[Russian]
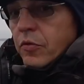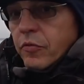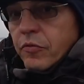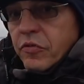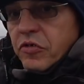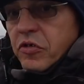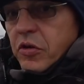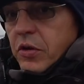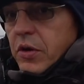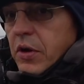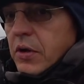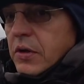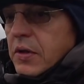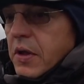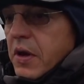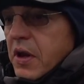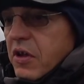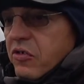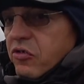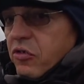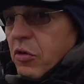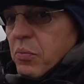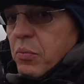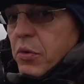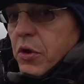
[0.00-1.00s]
Все как-то
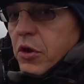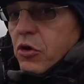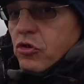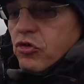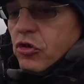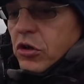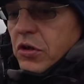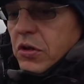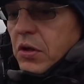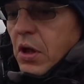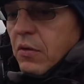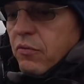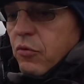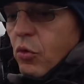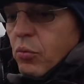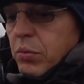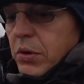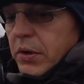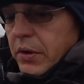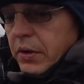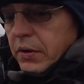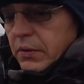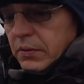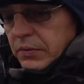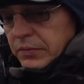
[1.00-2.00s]
резко перешли на воблер.